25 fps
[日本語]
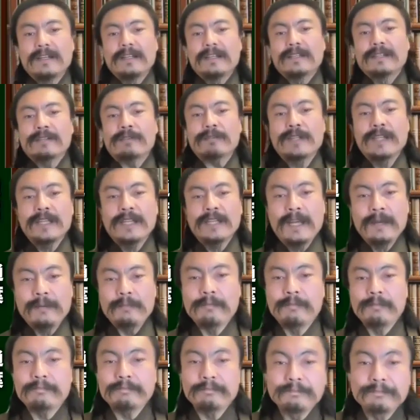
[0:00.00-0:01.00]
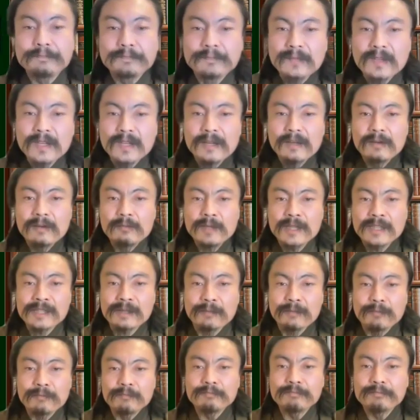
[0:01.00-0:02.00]
それでね、皆さ
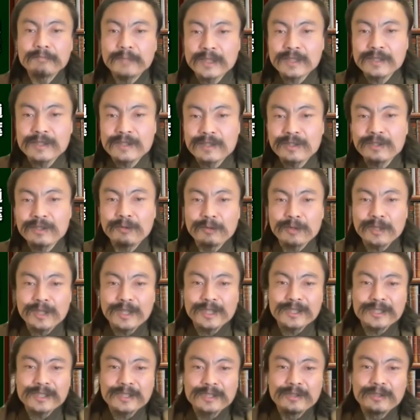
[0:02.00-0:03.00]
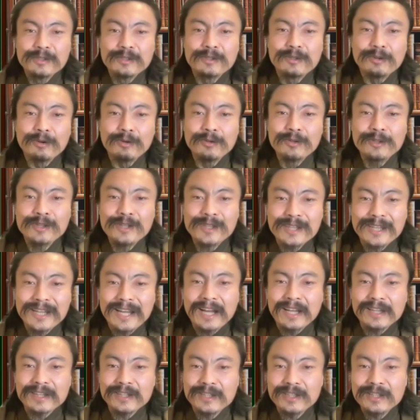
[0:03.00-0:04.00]
ん、次の問題です。どん
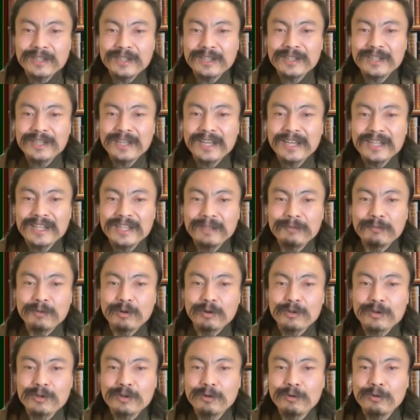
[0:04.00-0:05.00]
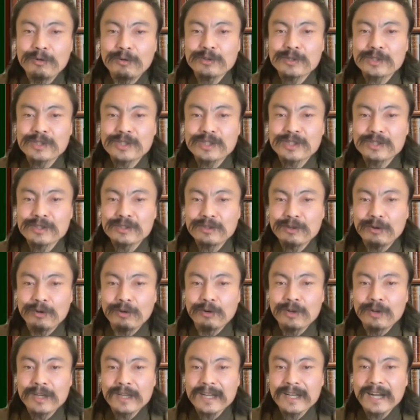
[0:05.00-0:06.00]
な人間にも共通
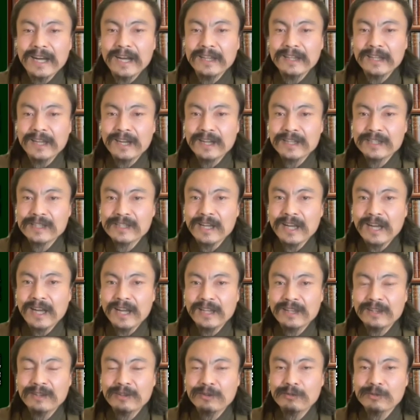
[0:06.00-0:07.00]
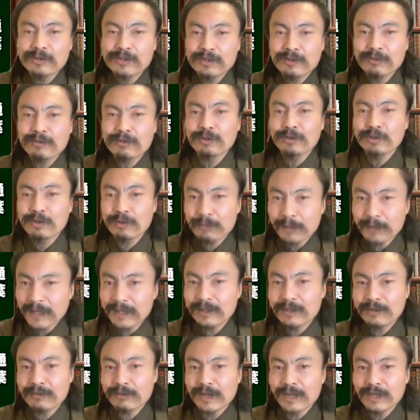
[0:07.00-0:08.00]
の必ず反応する言
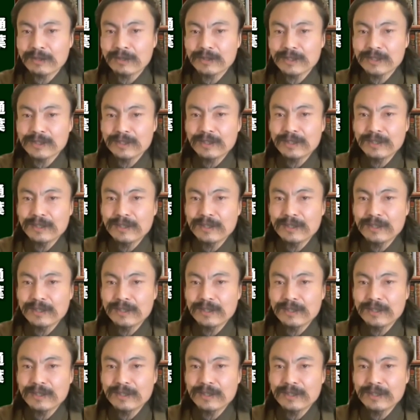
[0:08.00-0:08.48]
葉っていうのがあるんです。